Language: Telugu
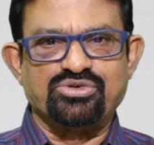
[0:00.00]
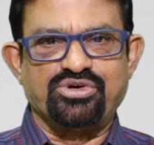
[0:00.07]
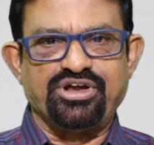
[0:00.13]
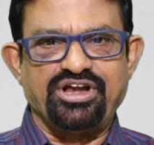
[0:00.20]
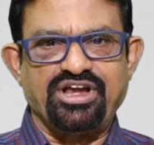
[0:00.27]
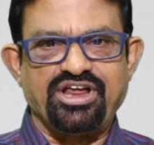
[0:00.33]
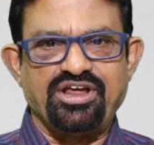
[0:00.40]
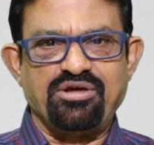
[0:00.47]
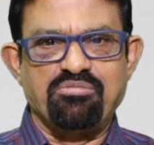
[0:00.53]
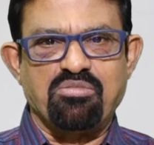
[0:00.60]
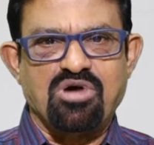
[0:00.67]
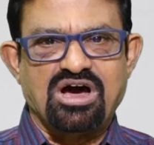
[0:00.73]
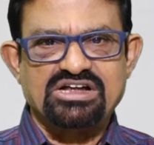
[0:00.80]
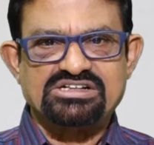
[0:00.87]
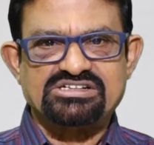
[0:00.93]
జోడీని
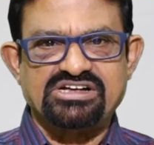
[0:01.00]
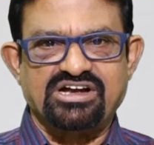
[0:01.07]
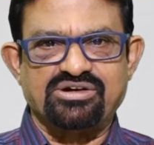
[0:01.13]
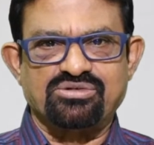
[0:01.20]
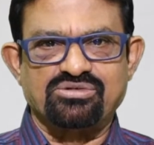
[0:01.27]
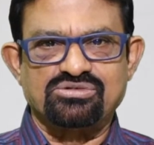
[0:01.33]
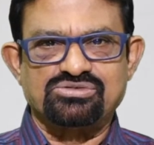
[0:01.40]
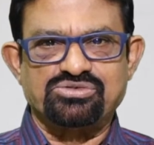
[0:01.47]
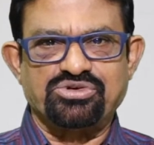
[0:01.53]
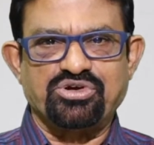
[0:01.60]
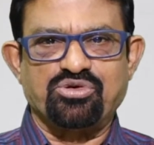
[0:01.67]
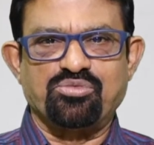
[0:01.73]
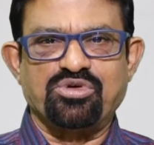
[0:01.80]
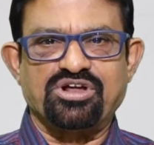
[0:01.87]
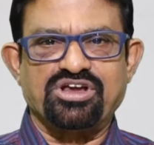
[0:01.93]
మార్చి అటు
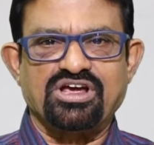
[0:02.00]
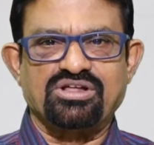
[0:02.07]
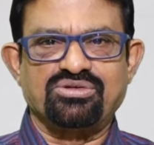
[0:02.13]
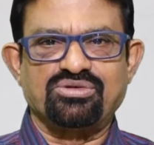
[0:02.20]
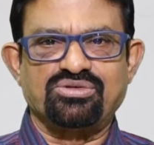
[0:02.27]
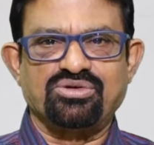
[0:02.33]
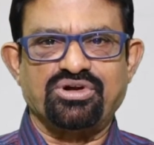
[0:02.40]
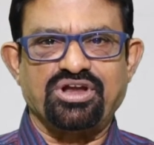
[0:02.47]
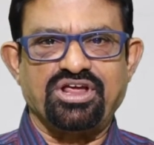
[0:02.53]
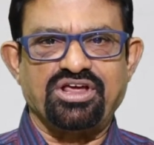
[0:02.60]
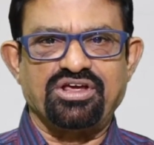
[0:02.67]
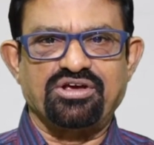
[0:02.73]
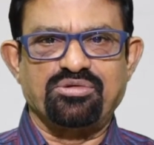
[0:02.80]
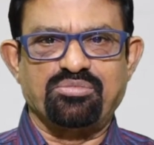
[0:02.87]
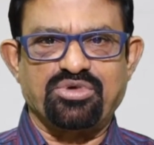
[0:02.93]
సూర్యకుమార్ యాదవ్ తోటి
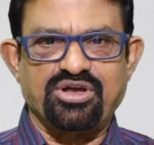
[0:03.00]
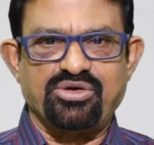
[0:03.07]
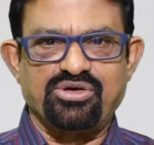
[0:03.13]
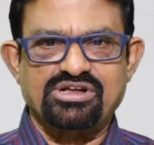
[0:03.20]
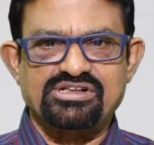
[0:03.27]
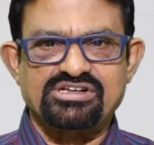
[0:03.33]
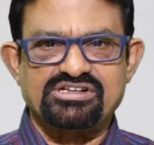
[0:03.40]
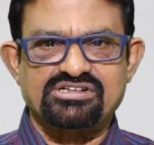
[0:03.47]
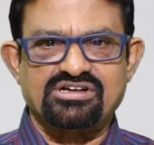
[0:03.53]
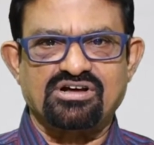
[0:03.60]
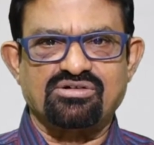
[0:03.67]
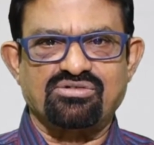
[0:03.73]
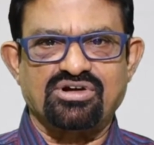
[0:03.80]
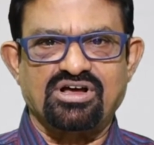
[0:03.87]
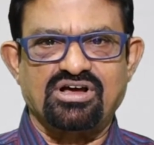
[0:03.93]
ప్రయోగం చేసినా
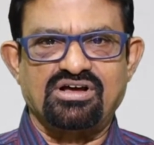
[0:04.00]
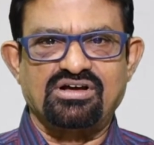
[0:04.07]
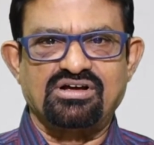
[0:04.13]
కూడా